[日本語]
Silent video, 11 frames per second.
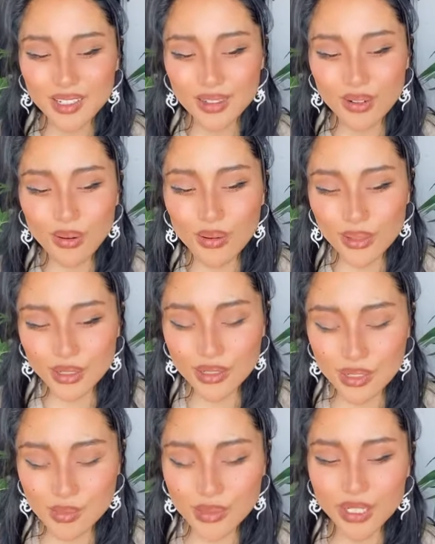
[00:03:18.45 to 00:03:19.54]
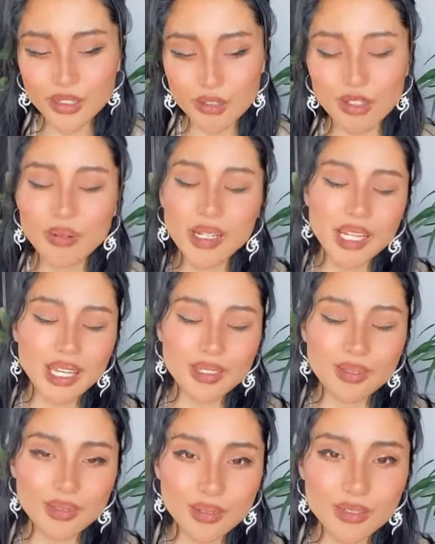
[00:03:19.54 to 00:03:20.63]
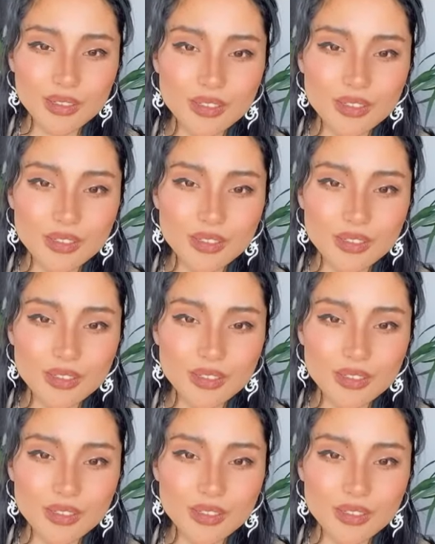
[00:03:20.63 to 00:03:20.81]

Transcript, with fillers: こういうスピリットを呼ばないと